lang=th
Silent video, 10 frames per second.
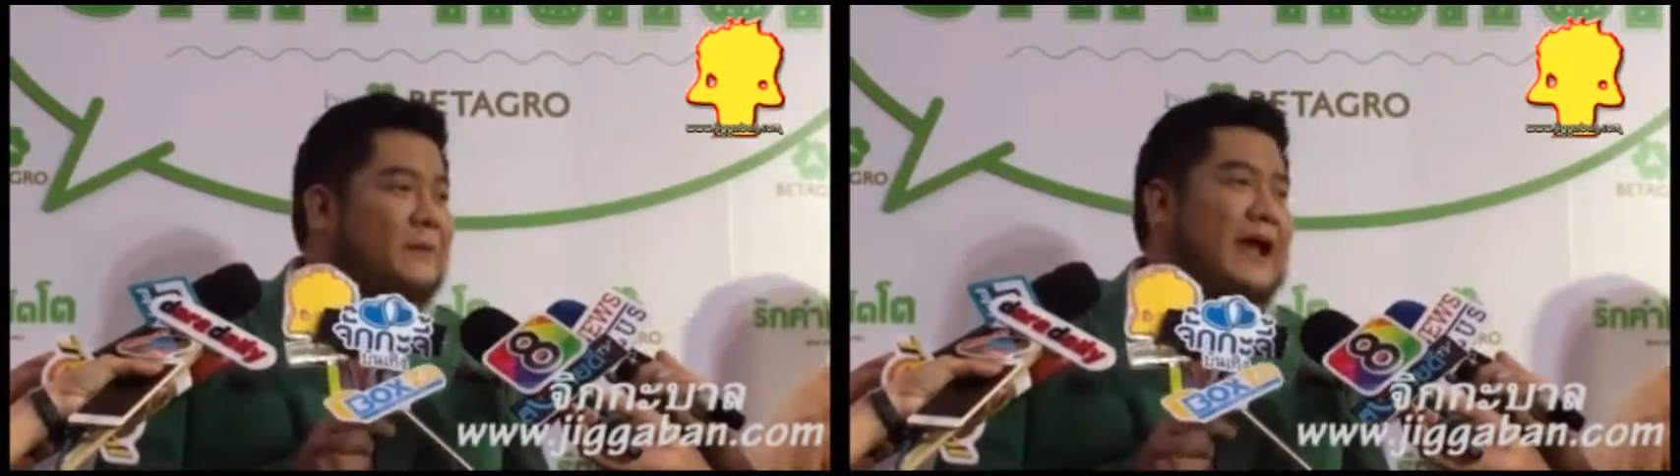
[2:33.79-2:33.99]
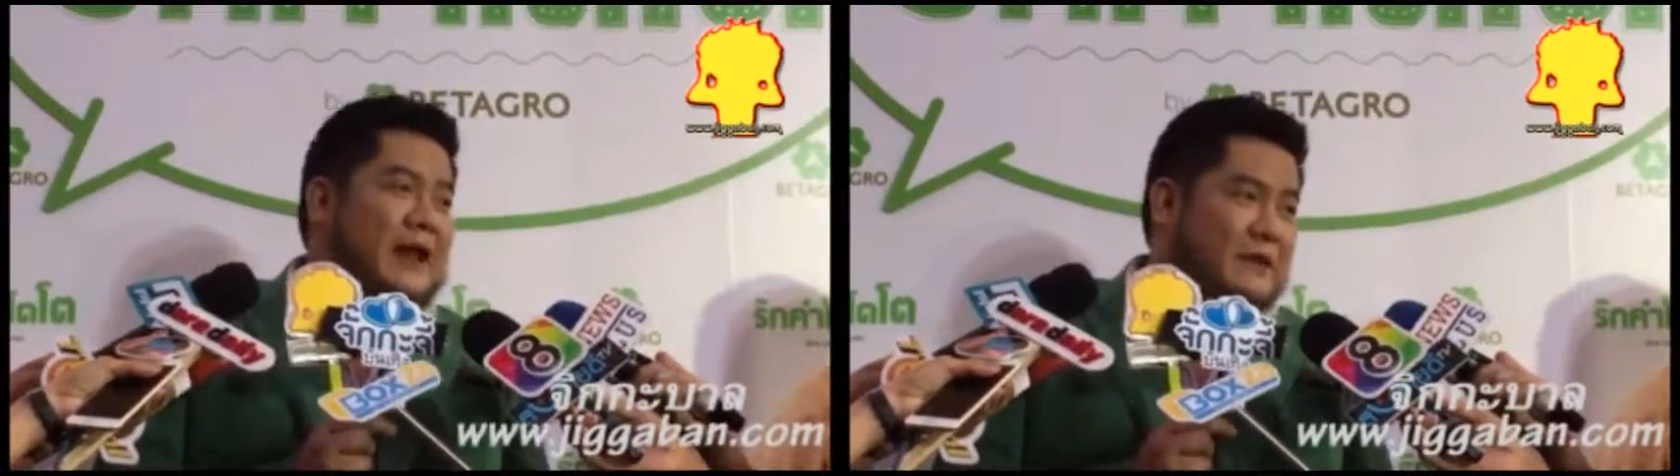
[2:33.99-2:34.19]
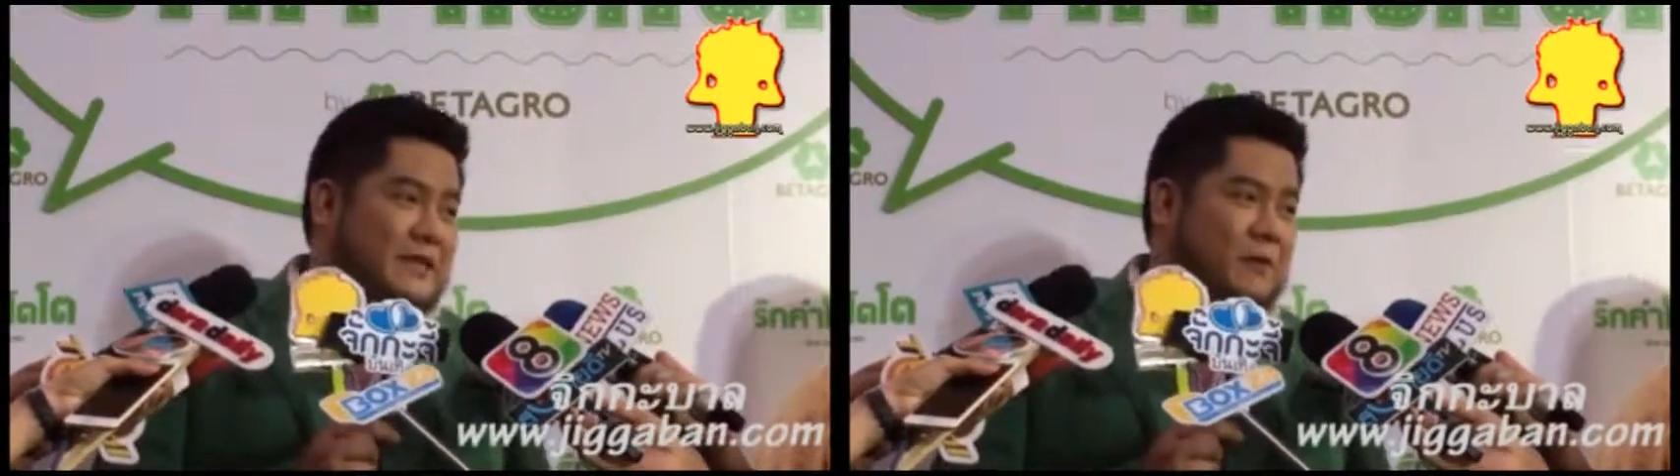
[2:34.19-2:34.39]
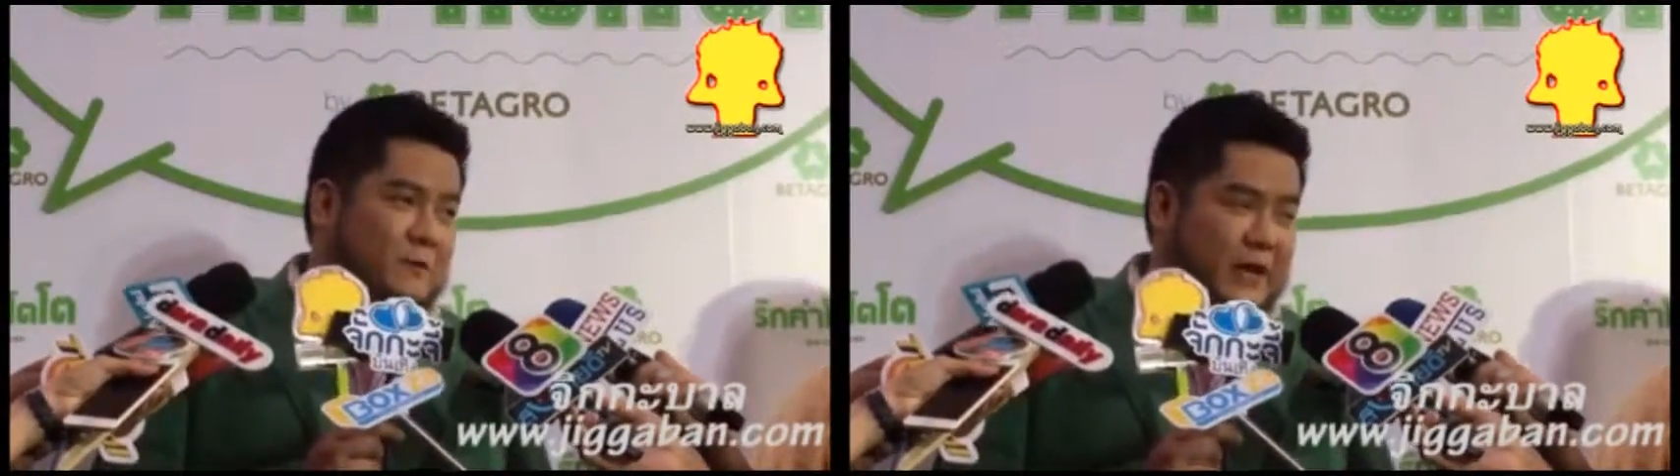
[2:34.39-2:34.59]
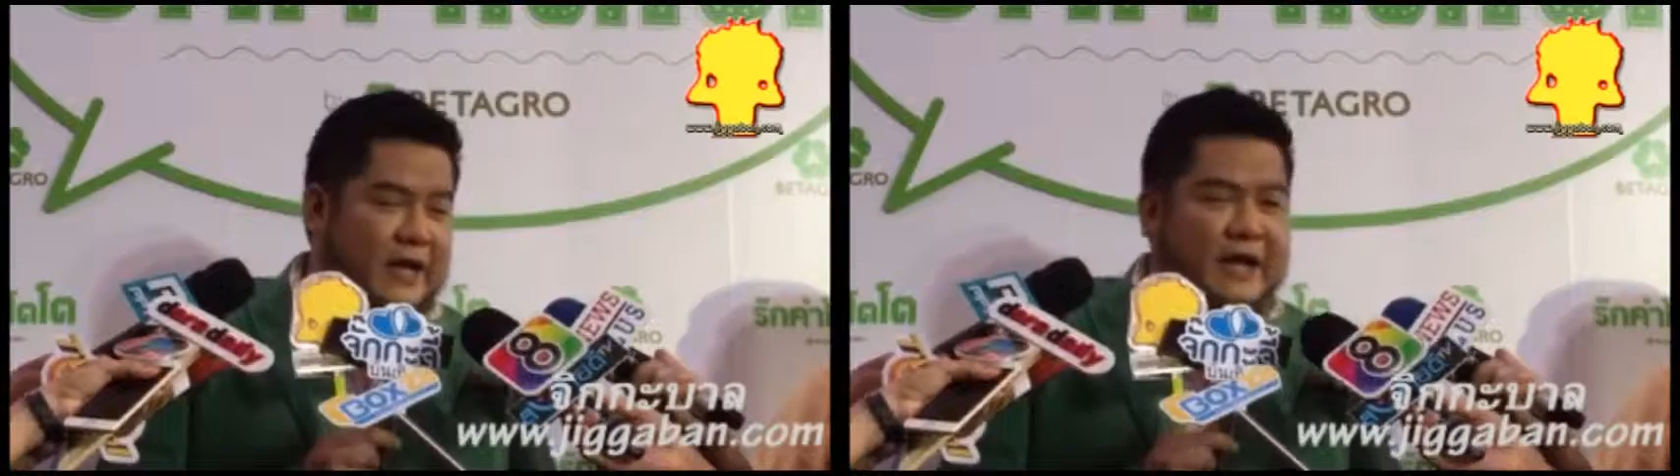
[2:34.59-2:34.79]
ทำงานมาสิบกว่า
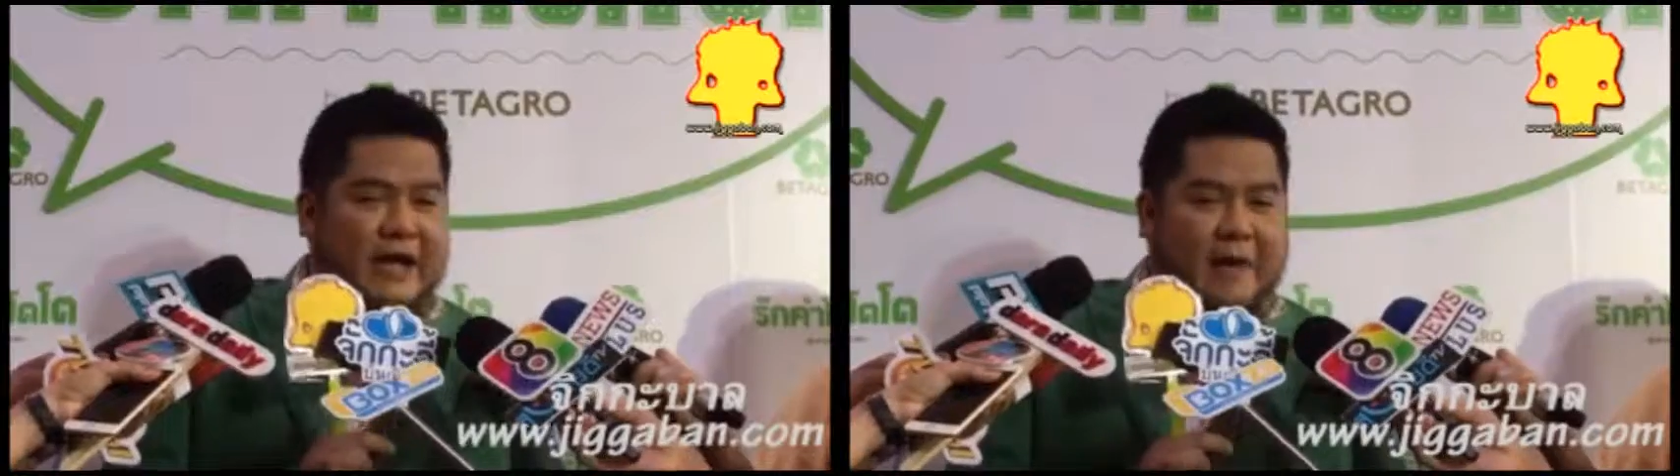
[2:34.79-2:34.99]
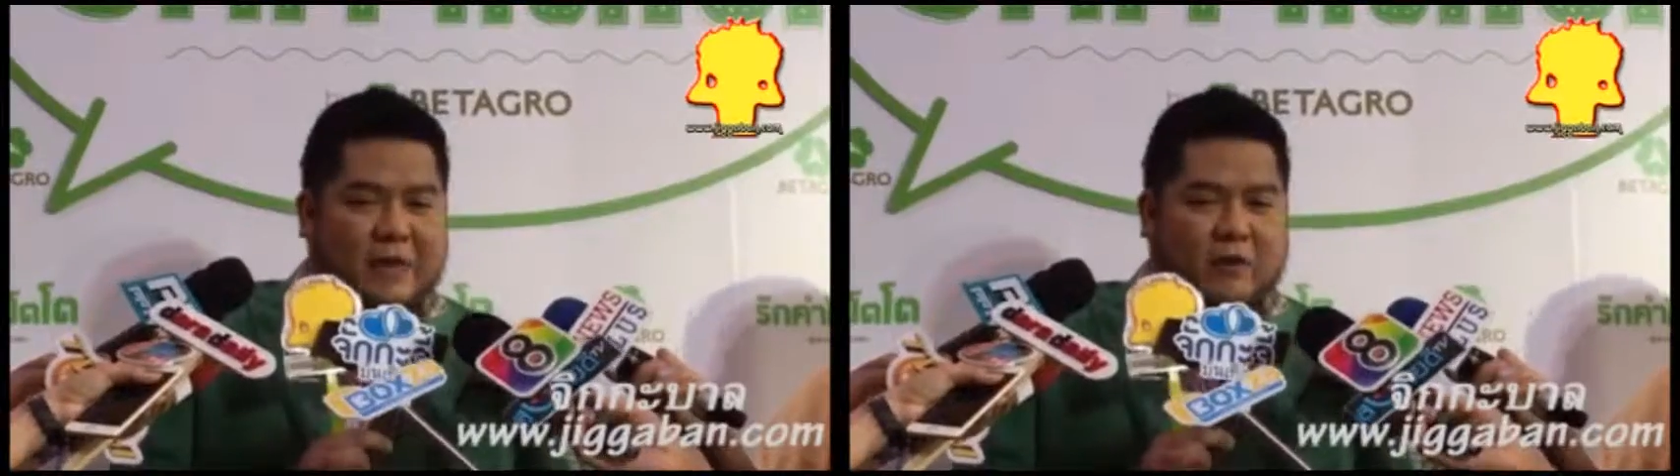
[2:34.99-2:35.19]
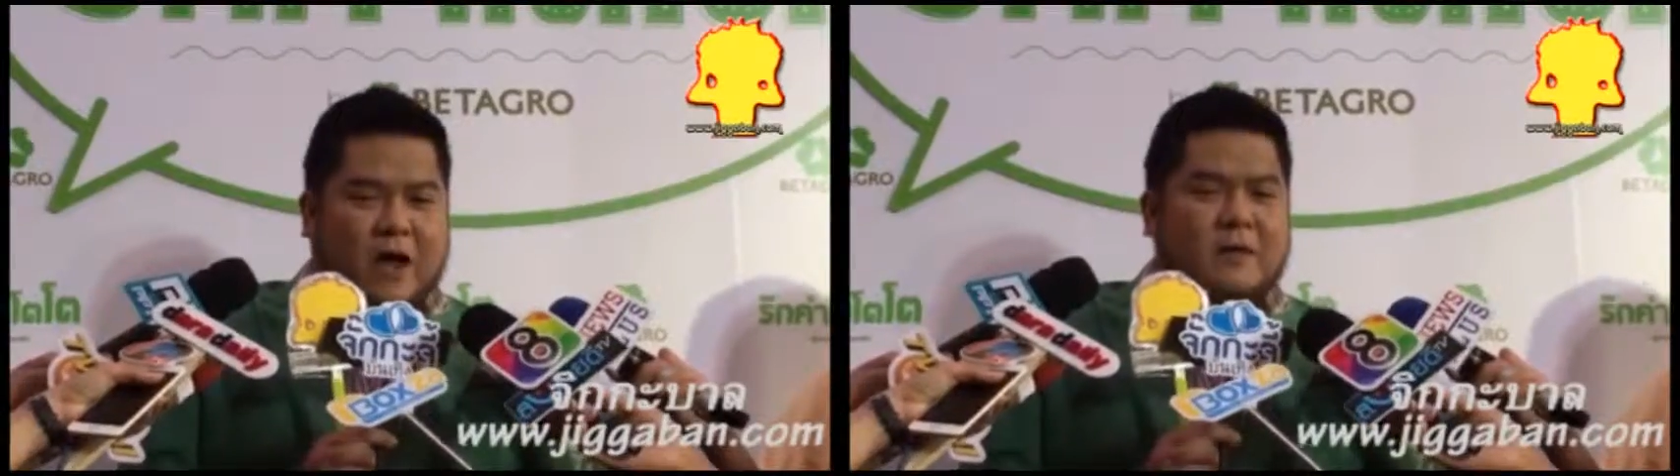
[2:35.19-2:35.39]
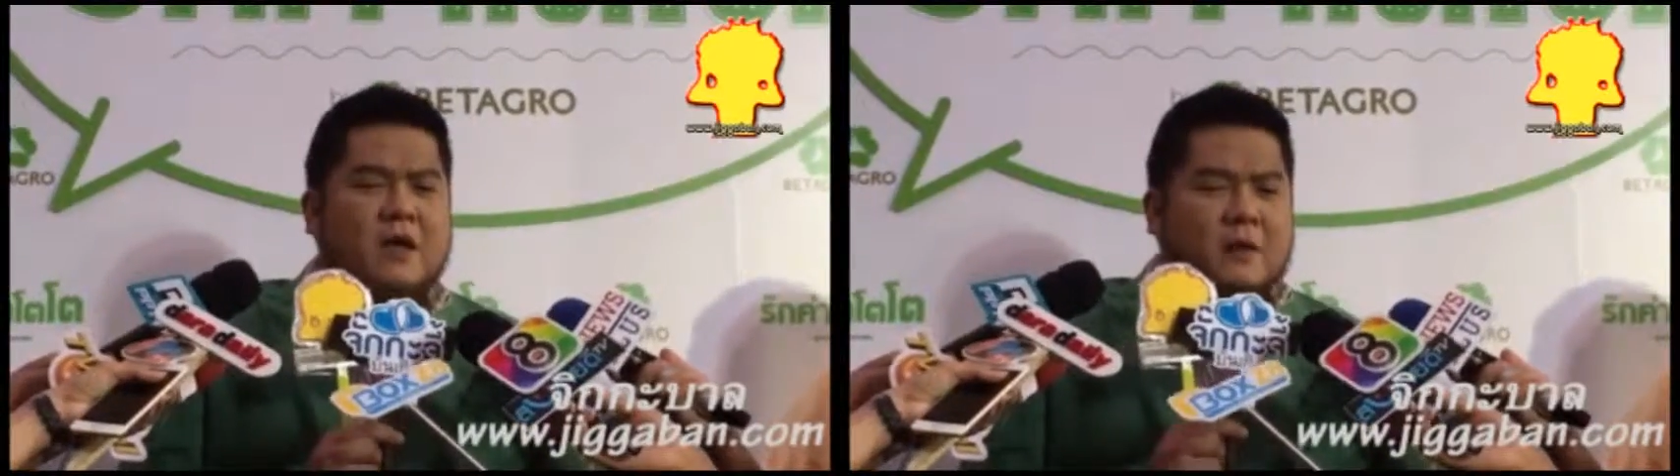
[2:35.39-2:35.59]
ปีนะครับแต่ว่า